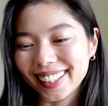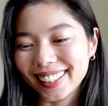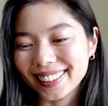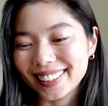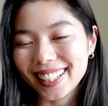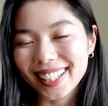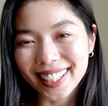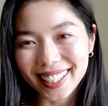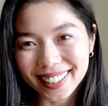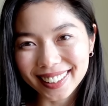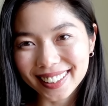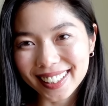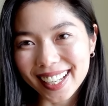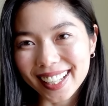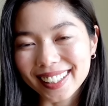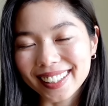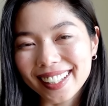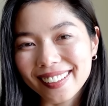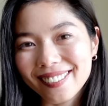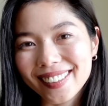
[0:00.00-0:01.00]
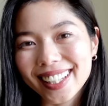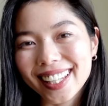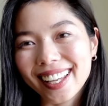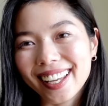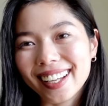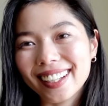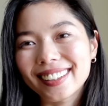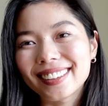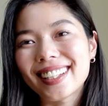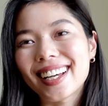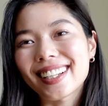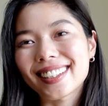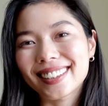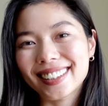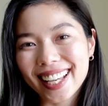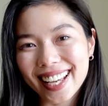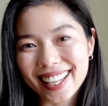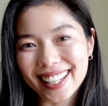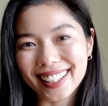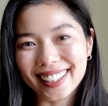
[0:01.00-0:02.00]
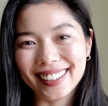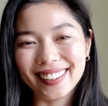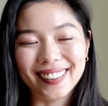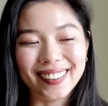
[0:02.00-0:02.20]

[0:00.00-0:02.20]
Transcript: ぜひ使ってみてください。